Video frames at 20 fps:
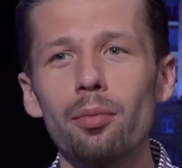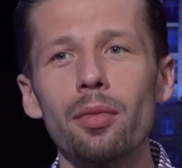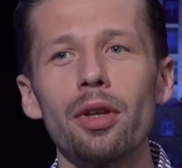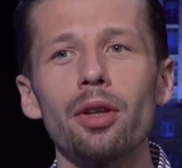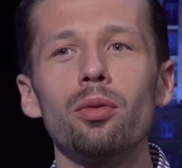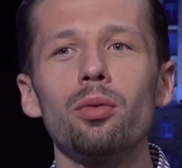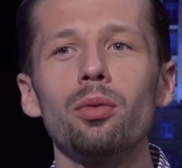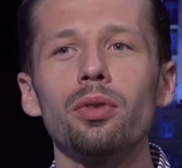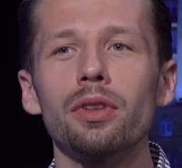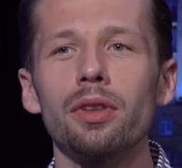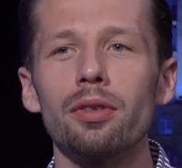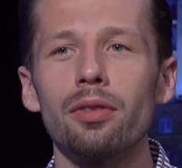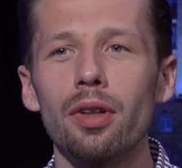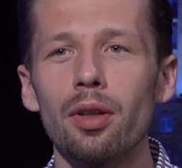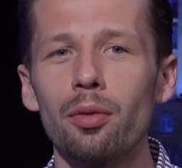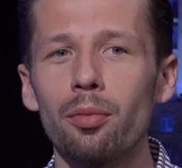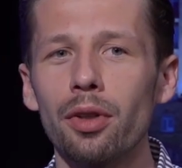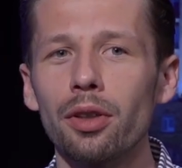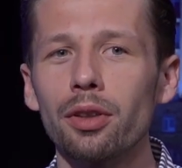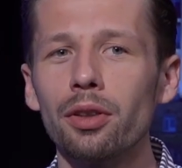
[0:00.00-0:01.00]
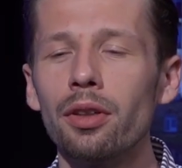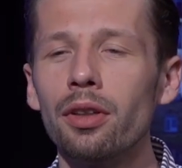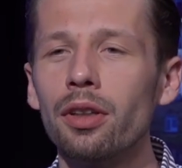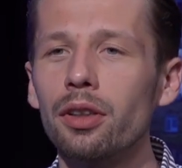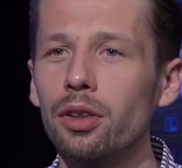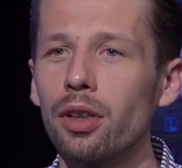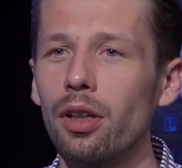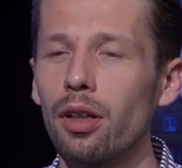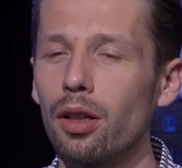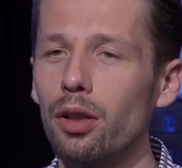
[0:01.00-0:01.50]
менее узнаваемый,
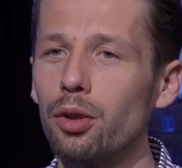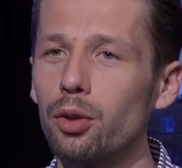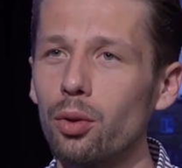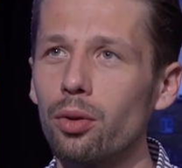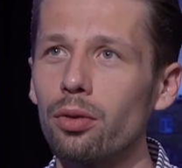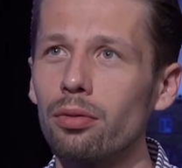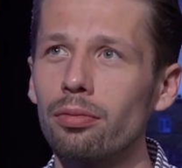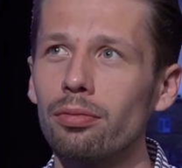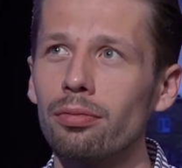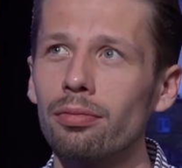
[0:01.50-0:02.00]
нежели Кличко.